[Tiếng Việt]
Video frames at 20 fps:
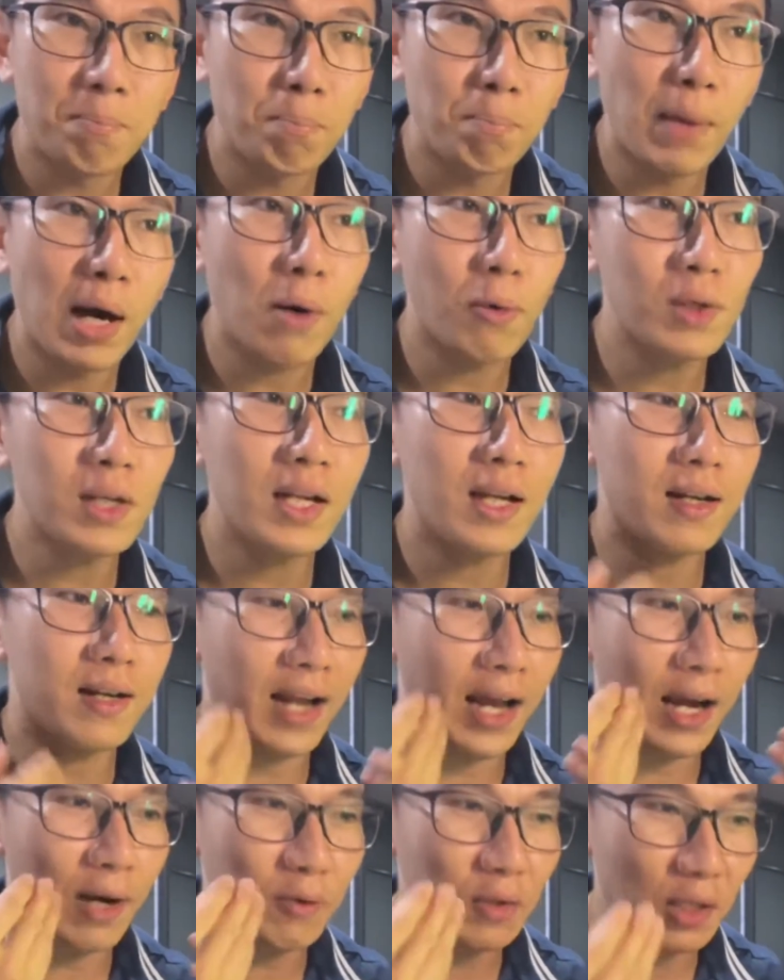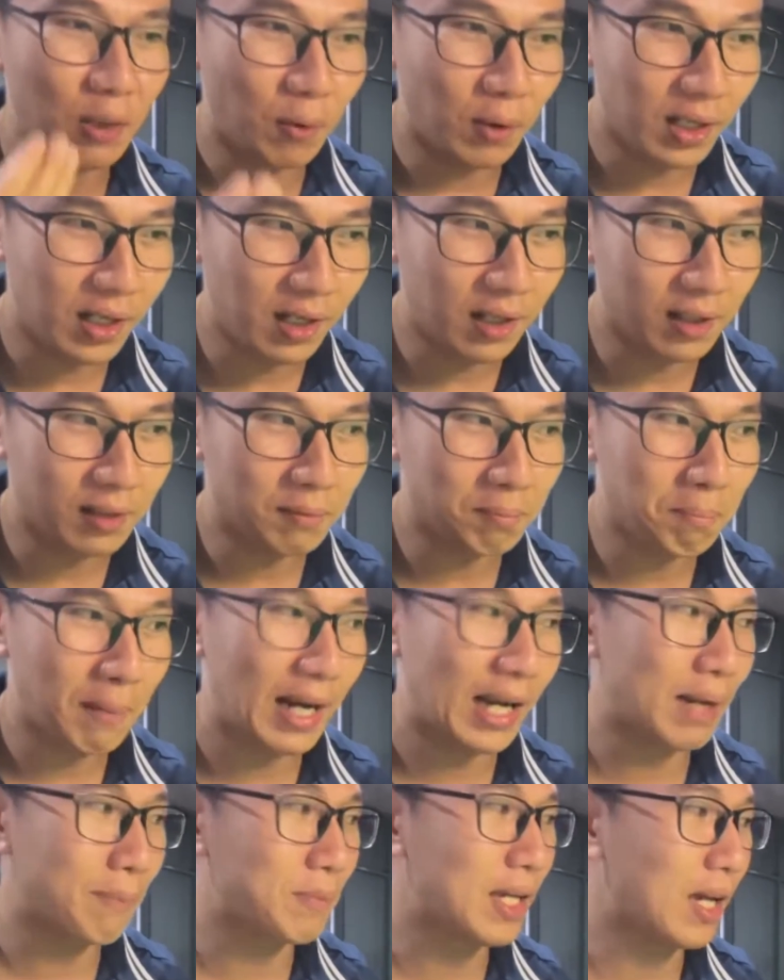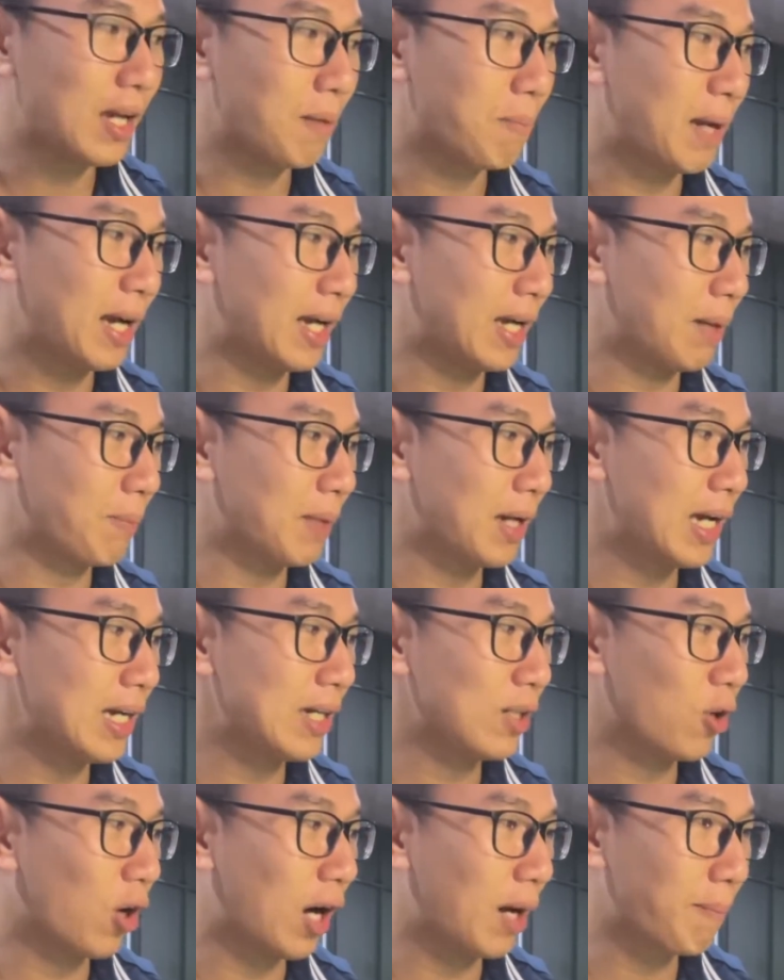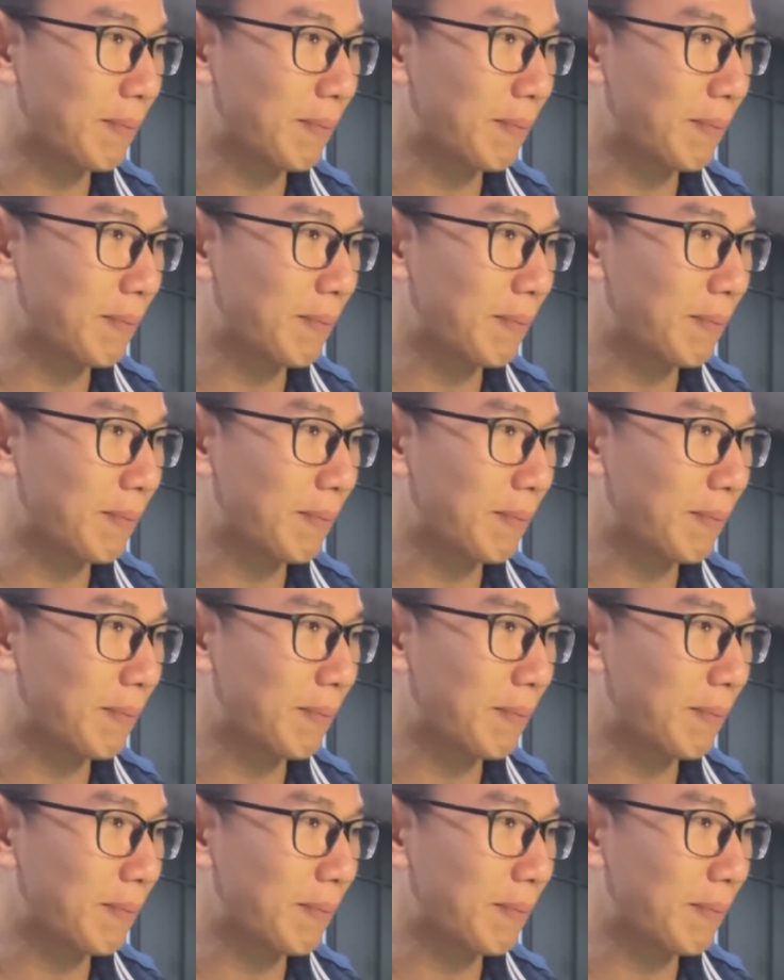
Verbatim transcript: máu nó lên não nhiều hơn bạn làm việc bạn cảm thấy thoải